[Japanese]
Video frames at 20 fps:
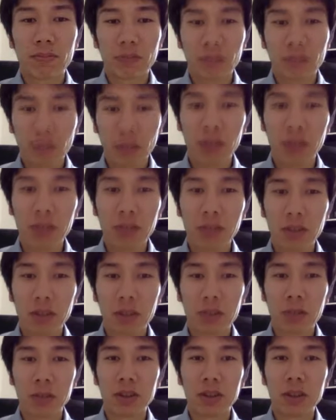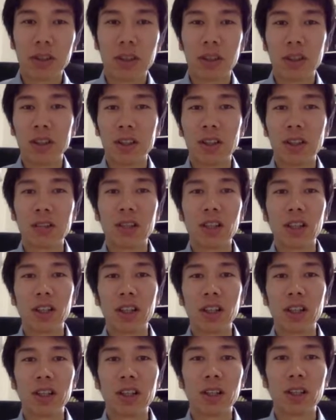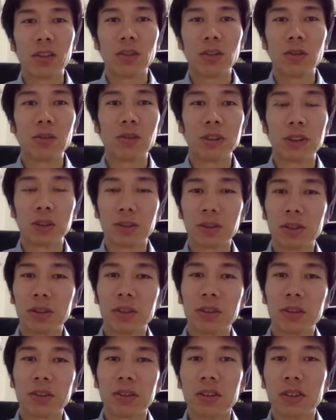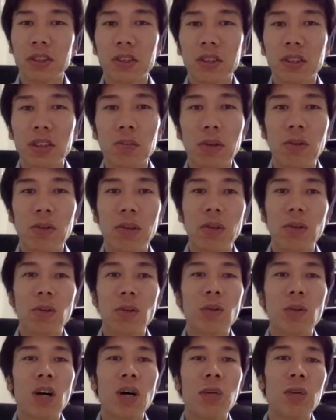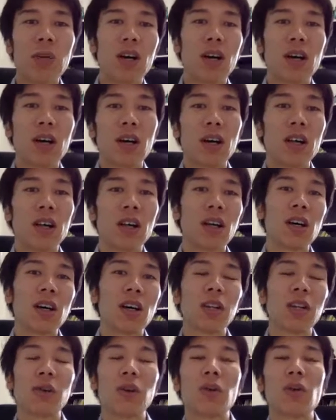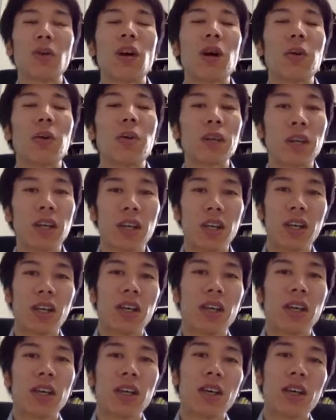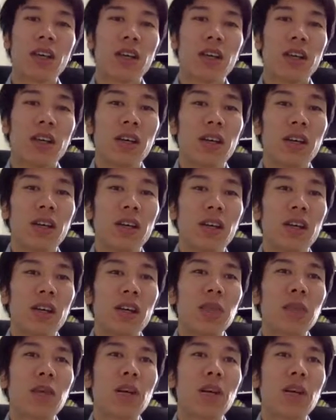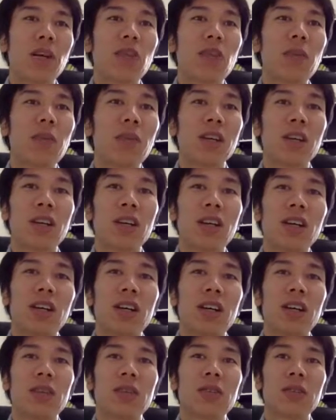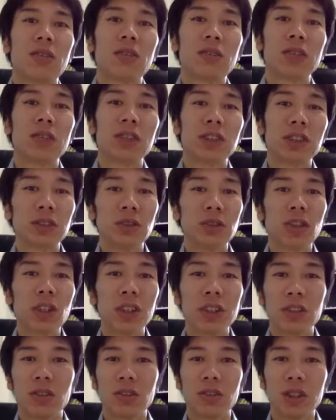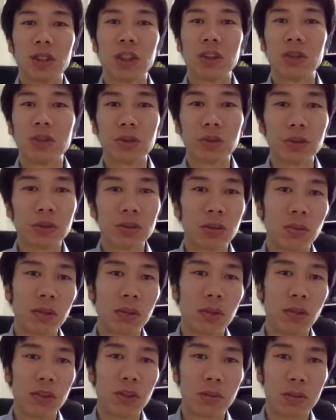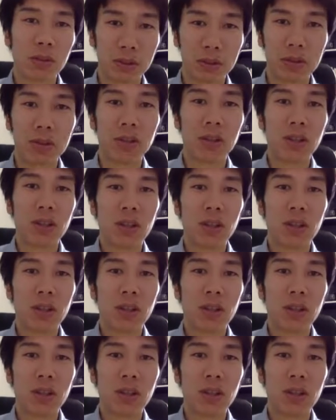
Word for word: はい、わ、はい、かりました。え桜井啓太と申します。今は横浜、神奈川県の横浜で、えー、今はまだ、あの、事業会社の社長を務めております。